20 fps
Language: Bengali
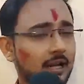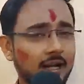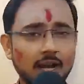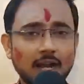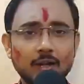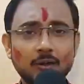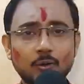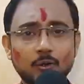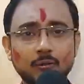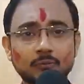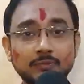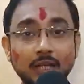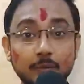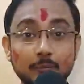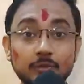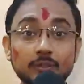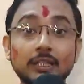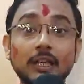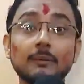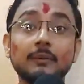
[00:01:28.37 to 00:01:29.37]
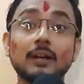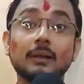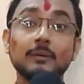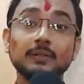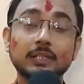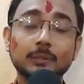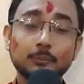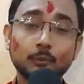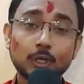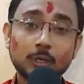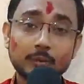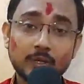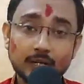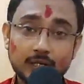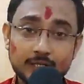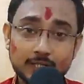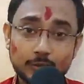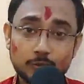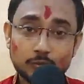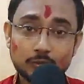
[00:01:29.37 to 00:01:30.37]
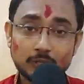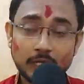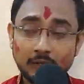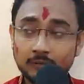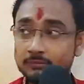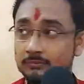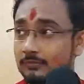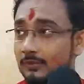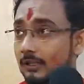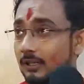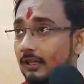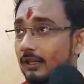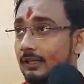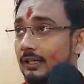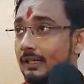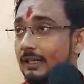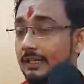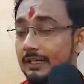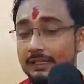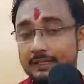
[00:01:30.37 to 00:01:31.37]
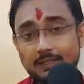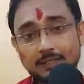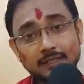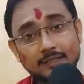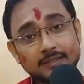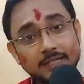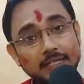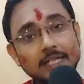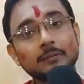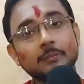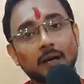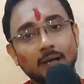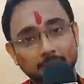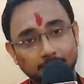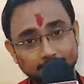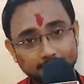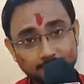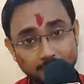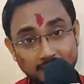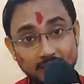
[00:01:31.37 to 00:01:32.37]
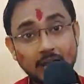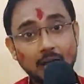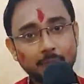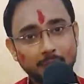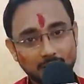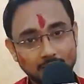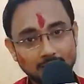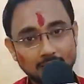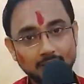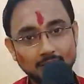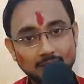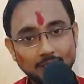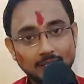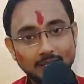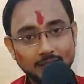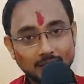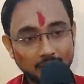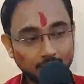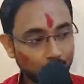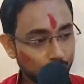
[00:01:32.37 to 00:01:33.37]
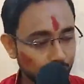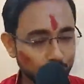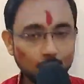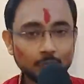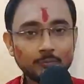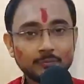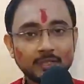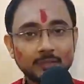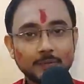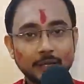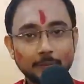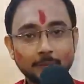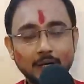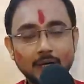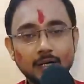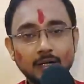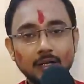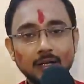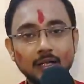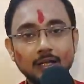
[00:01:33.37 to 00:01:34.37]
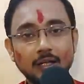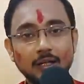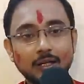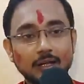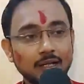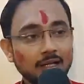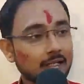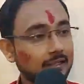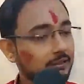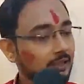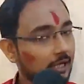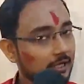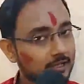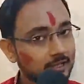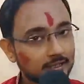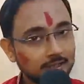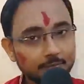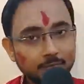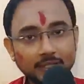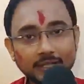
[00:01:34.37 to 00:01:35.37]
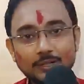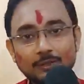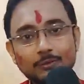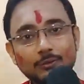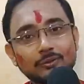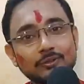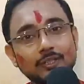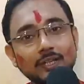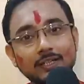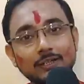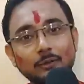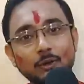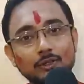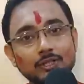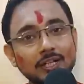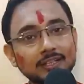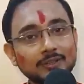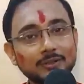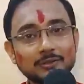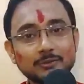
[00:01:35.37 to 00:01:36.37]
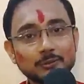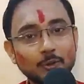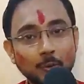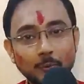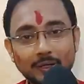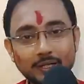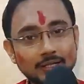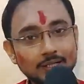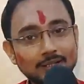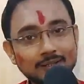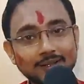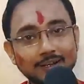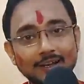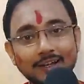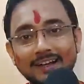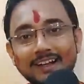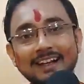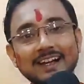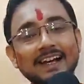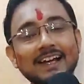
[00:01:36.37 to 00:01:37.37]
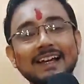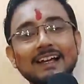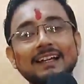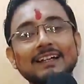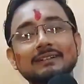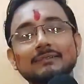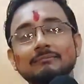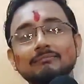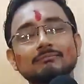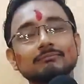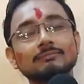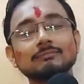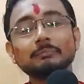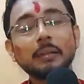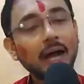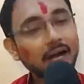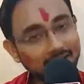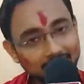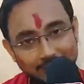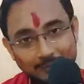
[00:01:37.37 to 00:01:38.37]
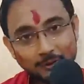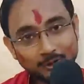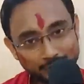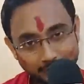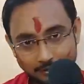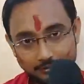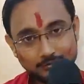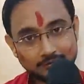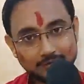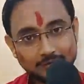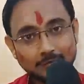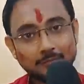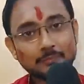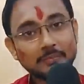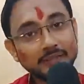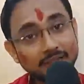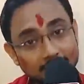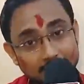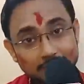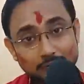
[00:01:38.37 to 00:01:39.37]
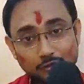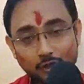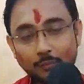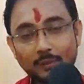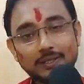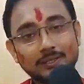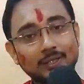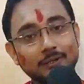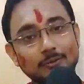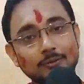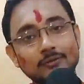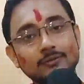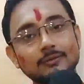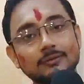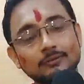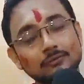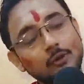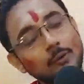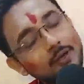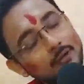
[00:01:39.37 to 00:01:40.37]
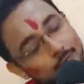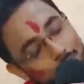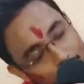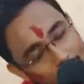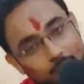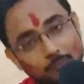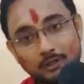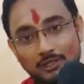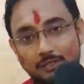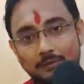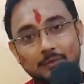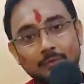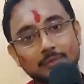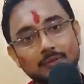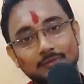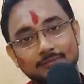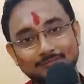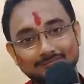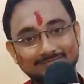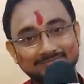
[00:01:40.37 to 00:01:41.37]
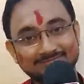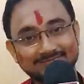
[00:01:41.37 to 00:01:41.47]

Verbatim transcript: নানা রকম তার মধ্যে আবার আমাদের পরিবারে এসে এখন এসছেন জেঠিমা বিনা পানি একটা গুরুগম্ভীর ব্যাপার তার সাথে ব্লেন্ড হচ্ছে একটা অসাধারণ কমেডি ফাটিয়ে মজা হচ্ছে প্লিজ সবাই দেখুন সবাই খুব মজা পাবেন